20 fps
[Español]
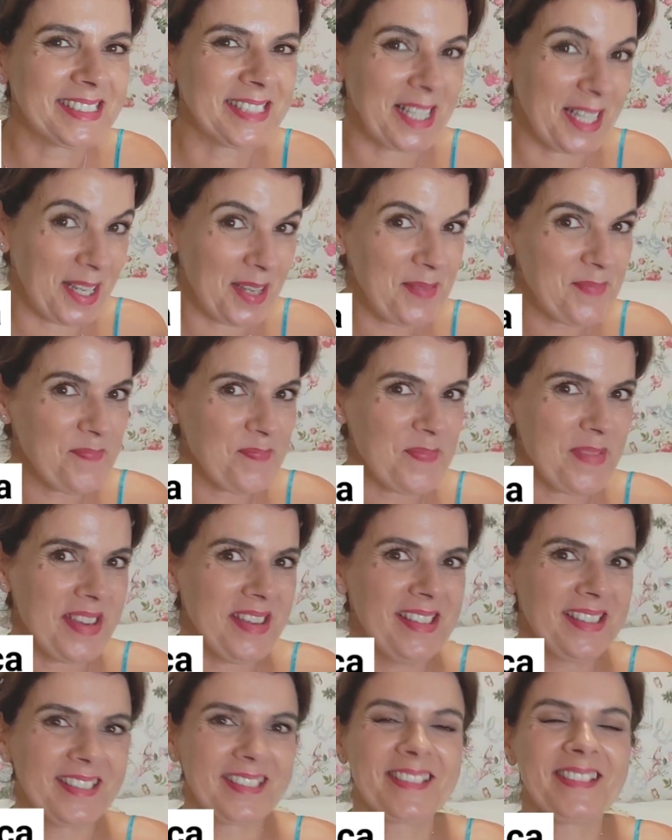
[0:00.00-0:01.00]

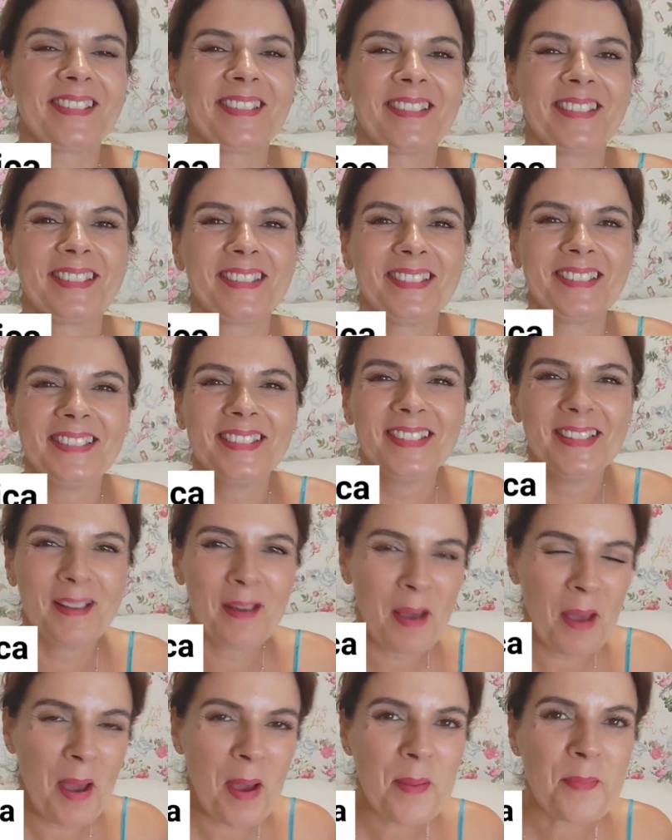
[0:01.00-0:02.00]
seguidme
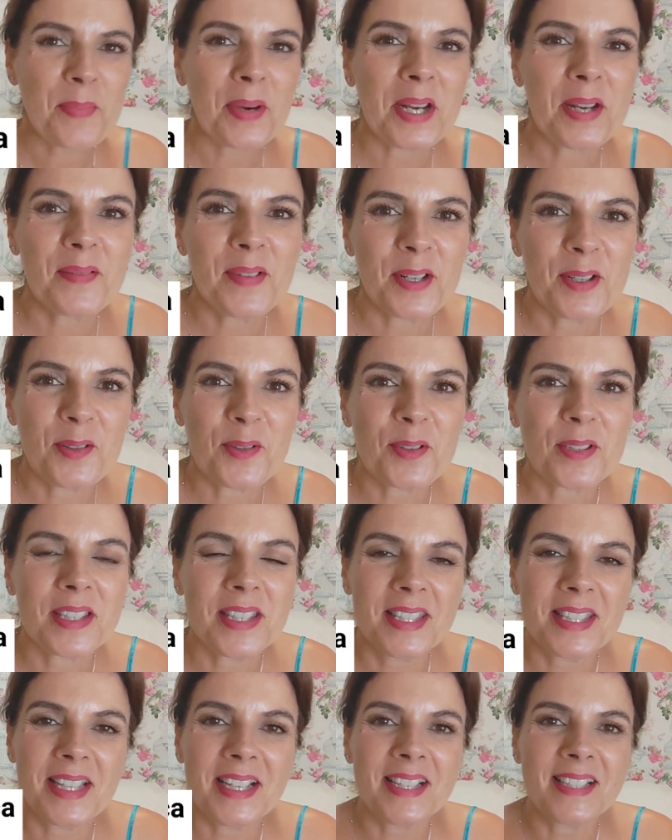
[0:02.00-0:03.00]
para ver
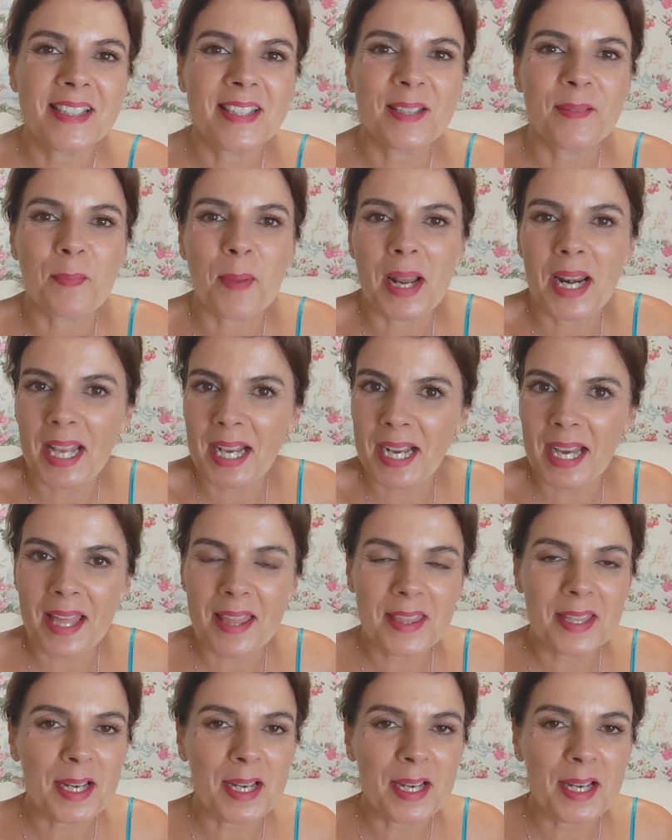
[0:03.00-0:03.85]
cositas de Málaga,